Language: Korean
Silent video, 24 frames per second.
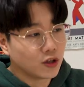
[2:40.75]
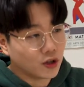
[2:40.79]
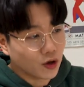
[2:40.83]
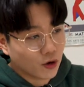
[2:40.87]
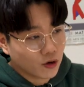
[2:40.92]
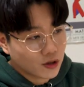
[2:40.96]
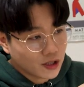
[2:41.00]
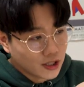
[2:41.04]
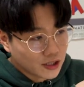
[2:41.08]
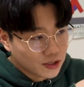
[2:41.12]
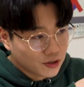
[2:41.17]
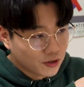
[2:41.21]

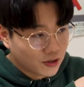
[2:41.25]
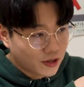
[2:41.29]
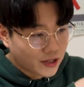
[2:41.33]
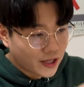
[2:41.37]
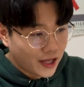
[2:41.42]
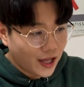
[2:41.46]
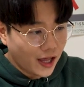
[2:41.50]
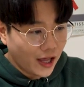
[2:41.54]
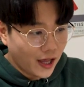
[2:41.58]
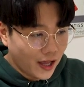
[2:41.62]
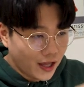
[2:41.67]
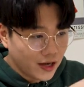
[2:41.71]
여기에서
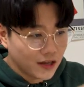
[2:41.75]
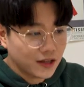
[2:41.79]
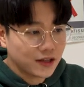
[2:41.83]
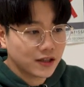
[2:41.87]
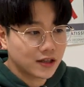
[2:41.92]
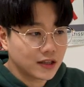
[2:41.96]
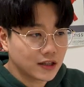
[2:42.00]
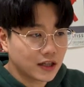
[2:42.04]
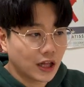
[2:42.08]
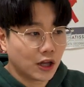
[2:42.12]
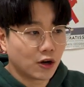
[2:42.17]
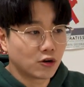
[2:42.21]
이렇게
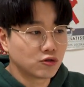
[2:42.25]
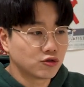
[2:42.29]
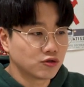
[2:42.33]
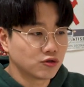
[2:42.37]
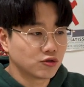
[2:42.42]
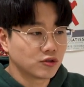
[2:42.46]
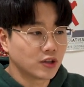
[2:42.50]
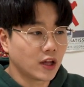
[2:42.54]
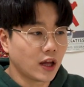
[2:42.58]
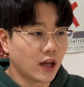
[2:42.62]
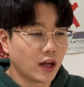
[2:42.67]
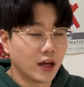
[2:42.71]
LED를
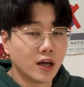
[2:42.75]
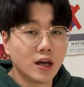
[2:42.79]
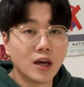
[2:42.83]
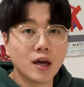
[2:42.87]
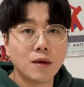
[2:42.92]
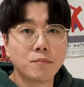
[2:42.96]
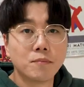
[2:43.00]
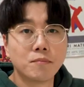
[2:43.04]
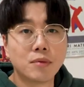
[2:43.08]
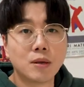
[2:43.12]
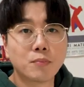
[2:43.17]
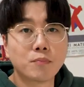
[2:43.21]
내려주는데
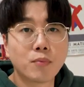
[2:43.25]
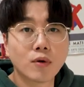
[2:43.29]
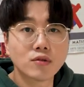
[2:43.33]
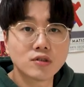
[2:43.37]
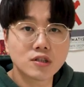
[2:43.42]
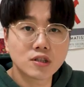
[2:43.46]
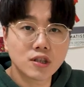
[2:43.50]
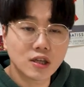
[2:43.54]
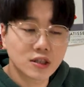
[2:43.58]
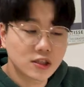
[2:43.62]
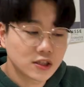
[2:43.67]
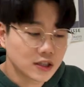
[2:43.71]

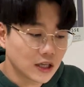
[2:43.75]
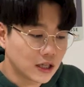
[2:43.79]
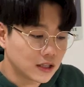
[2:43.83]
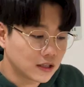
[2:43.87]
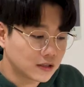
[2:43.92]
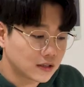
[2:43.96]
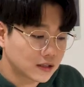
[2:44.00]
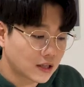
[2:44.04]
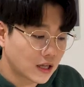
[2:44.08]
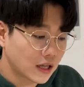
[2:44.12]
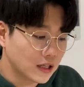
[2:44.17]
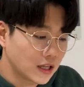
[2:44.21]
빗번진 같은 게
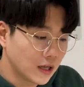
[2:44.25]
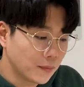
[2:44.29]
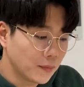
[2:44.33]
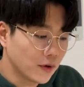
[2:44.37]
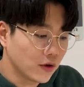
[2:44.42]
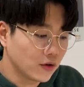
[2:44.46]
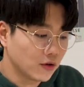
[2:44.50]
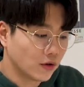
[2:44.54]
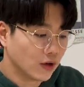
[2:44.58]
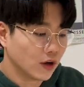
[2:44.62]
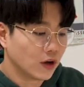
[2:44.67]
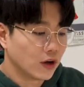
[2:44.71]
있게
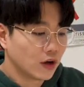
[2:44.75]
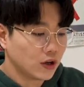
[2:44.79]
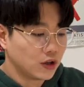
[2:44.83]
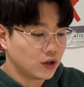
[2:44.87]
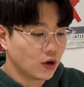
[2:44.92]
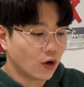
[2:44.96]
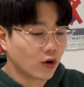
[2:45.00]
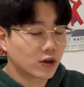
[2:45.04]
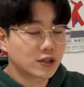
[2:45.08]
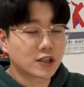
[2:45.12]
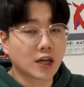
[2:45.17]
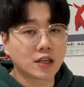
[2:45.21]
되면
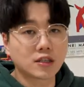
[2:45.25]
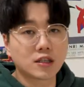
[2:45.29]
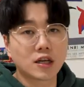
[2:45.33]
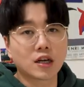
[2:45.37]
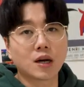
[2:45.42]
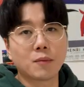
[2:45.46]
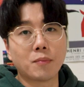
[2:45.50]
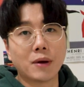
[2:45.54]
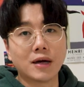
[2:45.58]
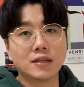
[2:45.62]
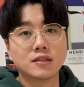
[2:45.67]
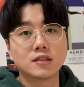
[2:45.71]
여기
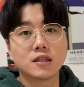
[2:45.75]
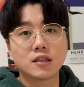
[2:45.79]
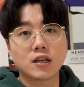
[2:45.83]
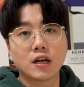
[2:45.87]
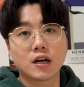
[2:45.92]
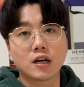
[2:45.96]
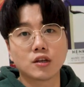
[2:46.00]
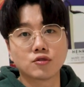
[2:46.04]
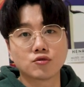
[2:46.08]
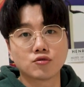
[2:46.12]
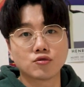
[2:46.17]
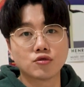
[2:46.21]
자체가
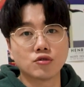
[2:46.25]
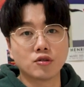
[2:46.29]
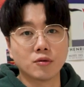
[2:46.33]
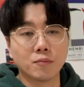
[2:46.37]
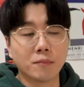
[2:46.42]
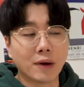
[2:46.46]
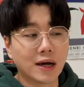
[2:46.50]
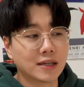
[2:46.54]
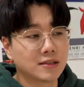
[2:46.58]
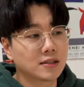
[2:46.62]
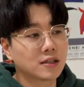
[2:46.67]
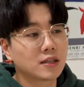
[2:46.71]

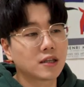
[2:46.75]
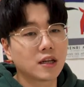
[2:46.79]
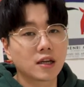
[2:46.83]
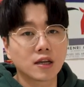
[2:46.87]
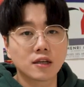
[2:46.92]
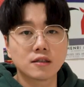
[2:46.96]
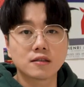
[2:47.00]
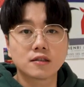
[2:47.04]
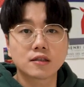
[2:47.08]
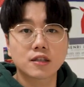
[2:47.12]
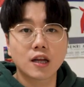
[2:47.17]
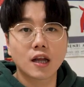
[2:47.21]
반사돼가지고 반사된
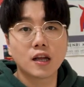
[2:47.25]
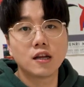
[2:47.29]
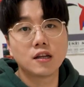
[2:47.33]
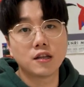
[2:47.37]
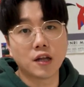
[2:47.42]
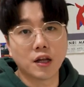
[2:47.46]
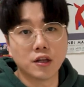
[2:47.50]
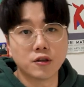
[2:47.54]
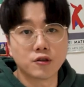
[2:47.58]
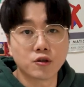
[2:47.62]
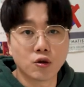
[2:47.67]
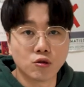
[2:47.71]
게 스캔이
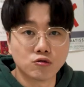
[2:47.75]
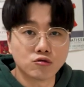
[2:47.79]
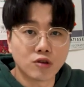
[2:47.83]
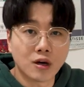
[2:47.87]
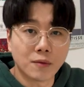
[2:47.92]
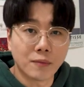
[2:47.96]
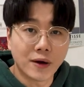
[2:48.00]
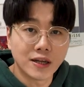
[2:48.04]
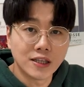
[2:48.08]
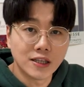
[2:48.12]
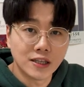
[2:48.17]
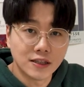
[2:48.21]
되는
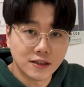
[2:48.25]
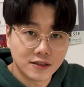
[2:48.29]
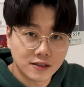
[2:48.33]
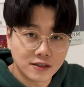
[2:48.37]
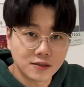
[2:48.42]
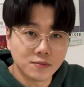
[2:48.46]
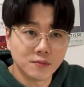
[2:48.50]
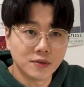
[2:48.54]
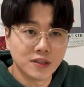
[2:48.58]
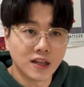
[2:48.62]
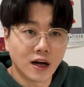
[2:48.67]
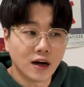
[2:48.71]
경우가 많이
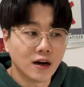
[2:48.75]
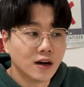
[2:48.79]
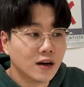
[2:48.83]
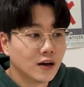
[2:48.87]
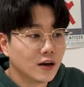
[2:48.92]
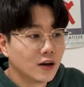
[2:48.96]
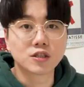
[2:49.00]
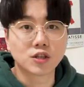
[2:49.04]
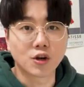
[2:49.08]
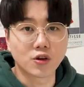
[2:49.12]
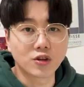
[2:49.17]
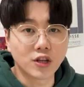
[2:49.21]
있습니다.
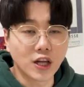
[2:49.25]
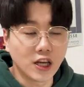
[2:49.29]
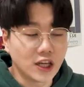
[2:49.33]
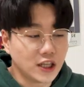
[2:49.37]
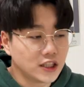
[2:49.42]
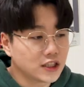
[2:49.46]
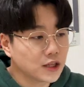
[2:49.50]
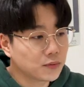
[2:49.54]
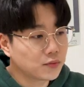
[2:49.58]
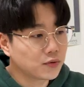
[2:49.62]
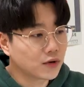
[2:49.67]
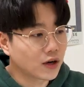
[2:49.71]
그런데 이
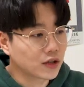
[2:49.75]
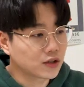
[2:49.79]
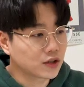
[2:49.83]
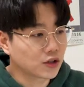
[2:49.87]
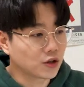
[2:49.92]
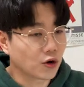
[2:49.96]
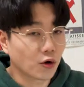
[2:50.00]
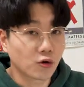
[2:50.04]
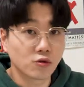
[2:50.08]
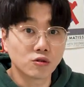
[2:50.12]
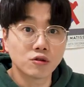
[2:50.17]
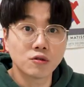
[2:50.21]
제품
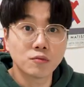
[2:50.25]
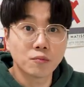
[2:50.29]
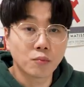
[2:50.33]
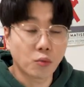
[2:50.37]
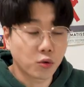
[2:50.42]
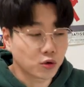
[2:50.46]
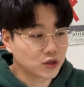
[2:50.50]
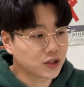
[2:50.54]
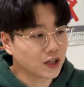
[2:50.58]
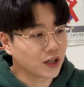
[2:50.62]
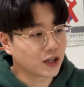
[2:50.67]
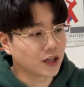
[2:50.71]
같은 경우는
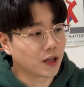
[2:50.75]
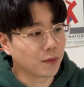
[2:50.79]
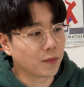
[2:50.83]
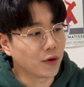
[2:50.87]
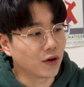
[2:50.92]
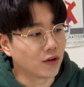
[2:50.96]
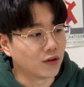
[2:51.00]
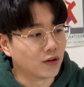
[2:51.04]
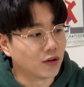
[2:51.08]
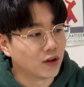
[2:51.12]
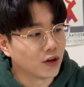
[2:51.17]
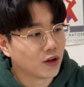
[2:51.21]
보시게
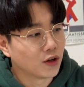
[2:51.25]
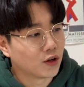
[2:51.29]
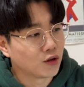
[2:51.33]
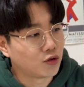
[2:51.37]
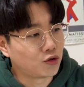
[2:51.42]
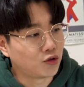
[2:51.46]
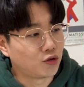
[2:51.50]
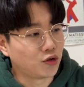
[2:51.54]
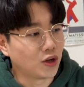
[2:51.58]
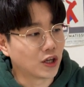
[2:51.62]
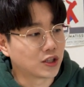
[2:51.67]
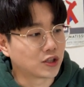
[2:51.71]
되면
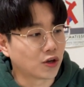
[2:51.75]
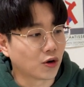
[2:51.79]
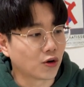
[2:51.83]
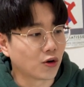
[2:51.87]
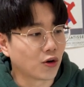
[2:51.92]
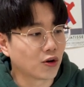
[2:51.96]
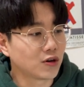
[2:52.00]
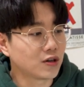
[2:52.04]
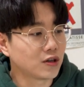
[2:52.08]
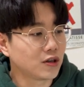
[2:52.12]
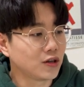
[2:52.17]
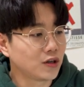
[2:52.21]
뒤에
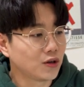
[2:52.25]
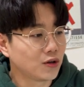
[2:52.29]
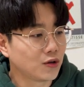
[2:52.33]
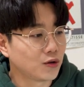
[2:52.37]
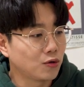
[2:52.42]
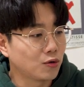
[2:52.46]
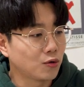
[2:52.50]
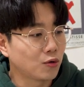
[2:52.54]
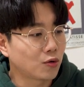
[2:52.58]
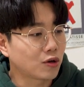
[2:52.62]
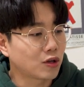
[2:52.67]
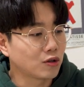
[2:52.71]
전원을
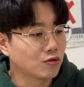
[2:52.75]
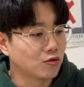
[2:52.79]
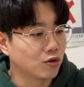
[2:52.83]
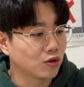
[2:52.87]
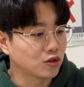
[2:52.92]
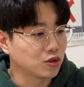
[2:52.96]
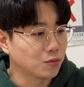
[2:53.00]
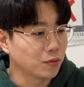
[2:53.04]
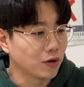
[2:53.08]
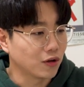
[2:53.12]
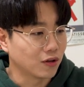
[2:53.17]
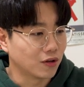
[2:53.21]
이렇게
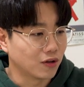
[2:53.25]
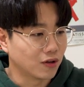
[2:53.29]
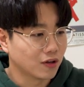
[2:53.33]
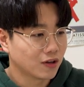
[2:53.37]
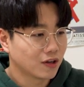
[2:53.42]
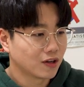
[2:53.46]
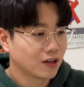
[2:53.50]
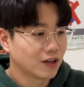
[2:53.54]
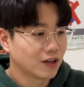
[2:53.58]
눌러주면